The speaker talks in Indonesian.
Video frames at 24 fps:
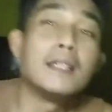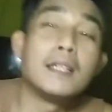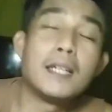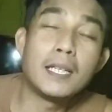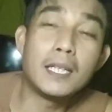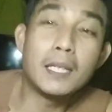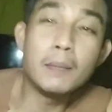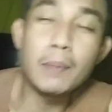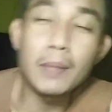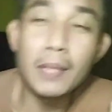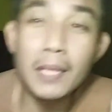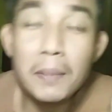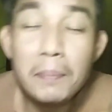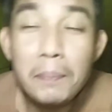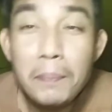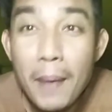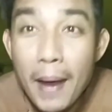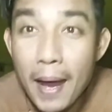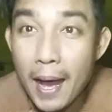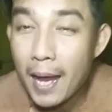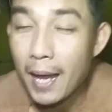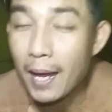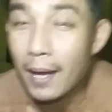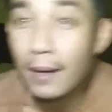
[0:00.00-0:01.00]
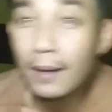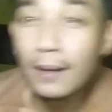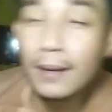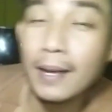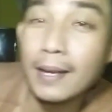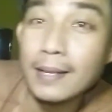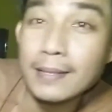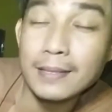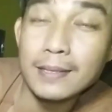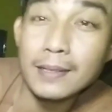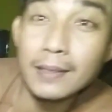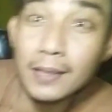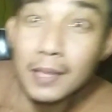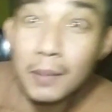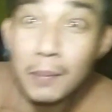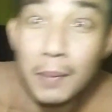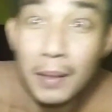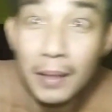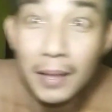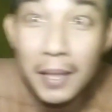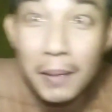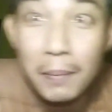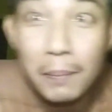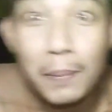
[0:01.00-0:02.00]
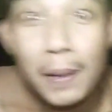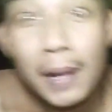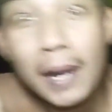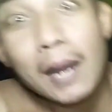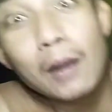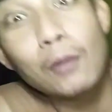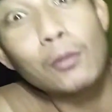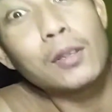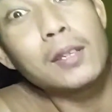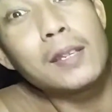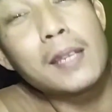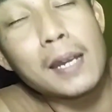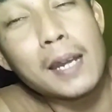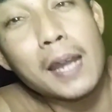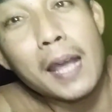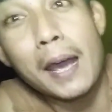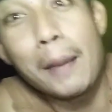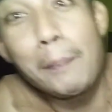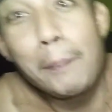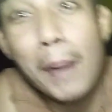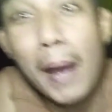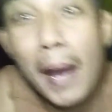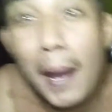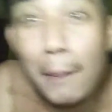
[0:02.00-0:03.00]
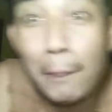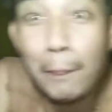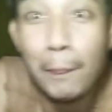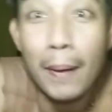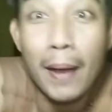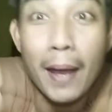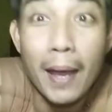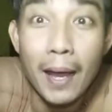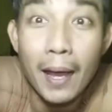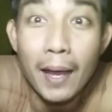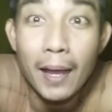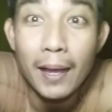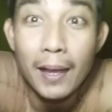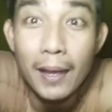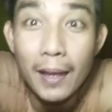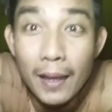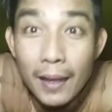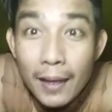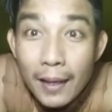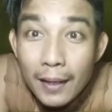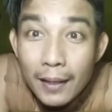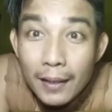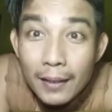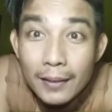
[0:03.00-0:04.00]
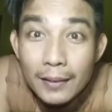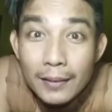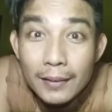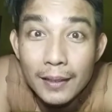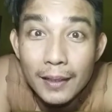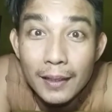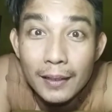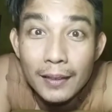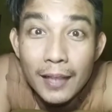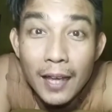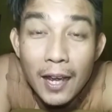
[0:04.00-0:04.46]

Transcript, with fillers: sedih tiba-tiba mengancung tiba-tiba lalu terjadi apa-apa tidak